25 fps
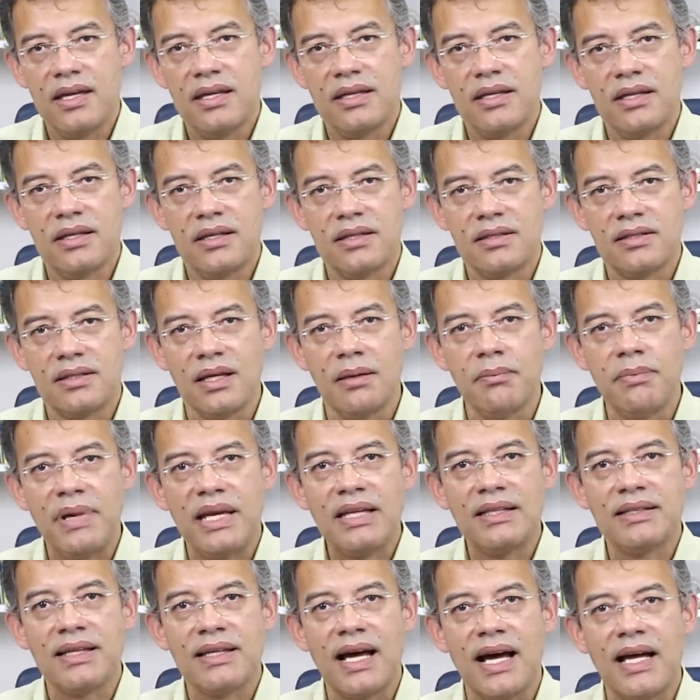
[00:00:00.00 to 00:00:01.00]
é
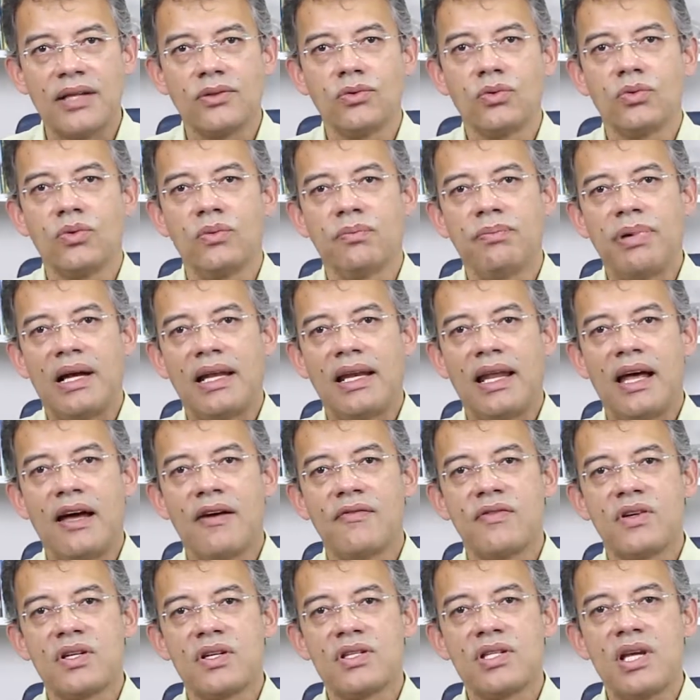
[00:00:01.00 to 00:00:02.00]
também dado com
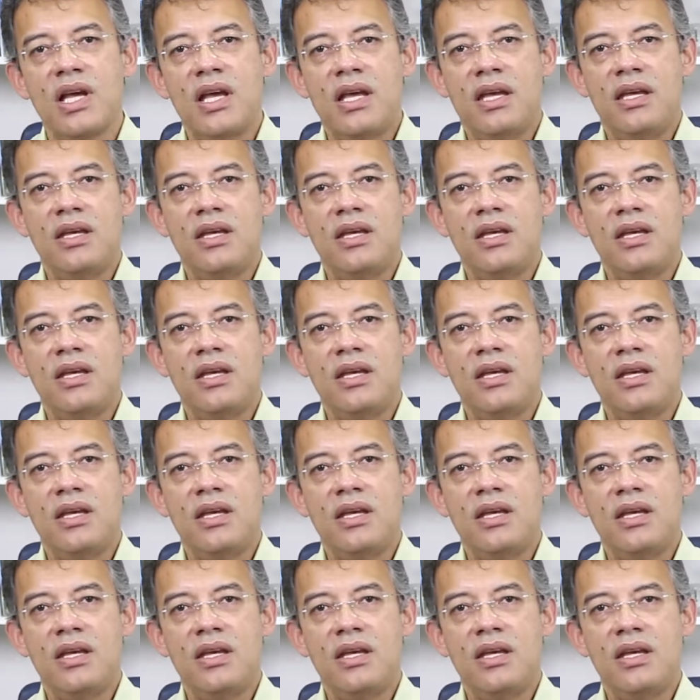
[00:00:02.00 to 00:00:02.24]
palavras.